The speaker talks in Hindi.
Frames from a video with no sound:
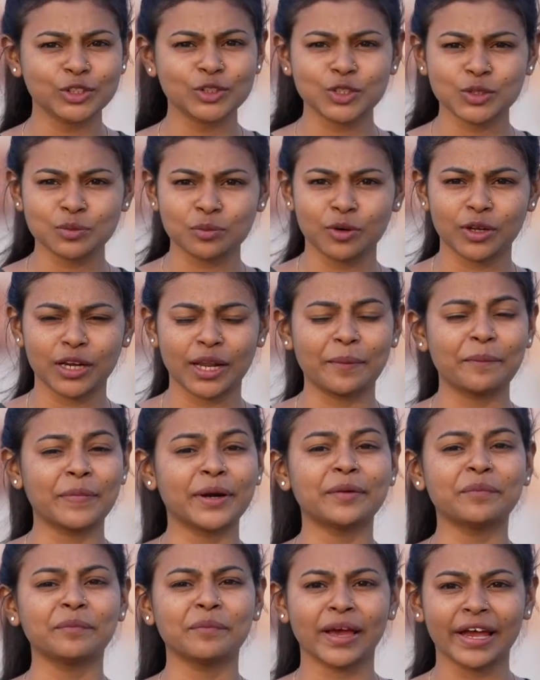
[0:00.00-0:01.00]
कुछ बोला बट
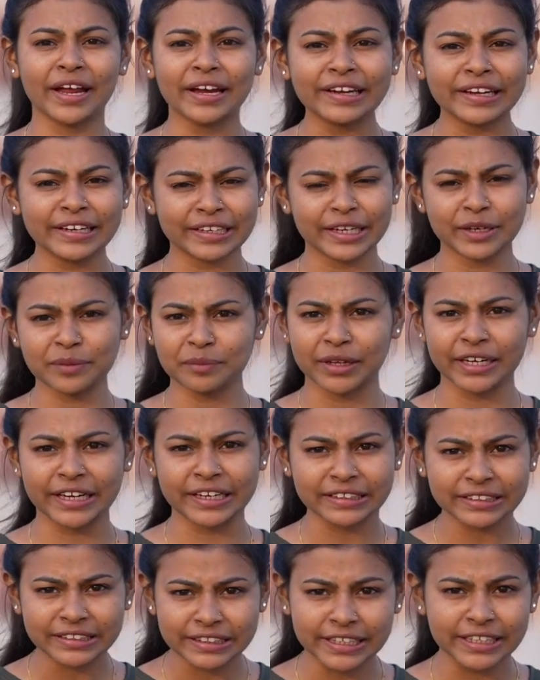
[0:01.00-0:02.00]
मैं
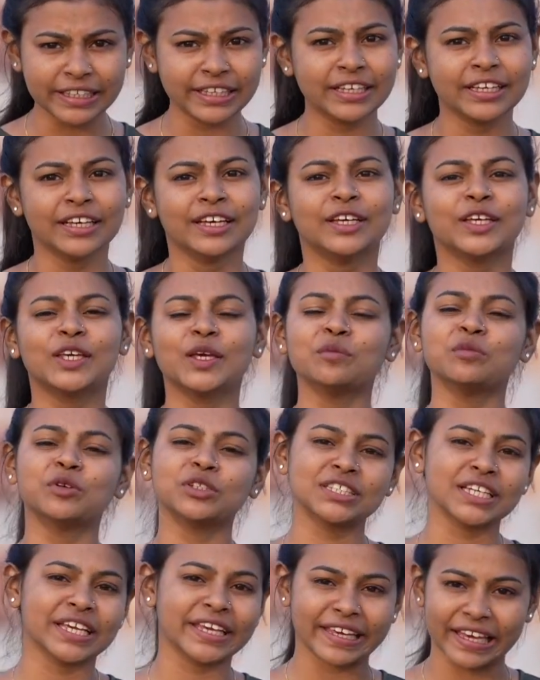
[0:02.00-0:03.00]
डिटर्मिनेंट थी कि
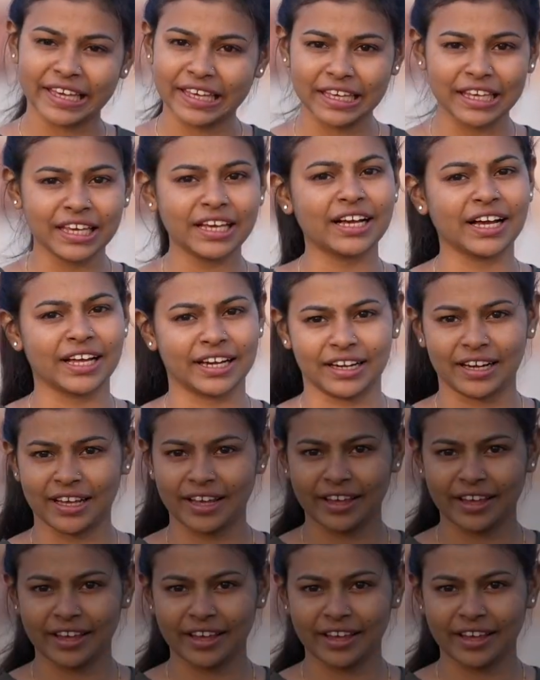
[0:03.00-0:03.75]
मुझे यही करना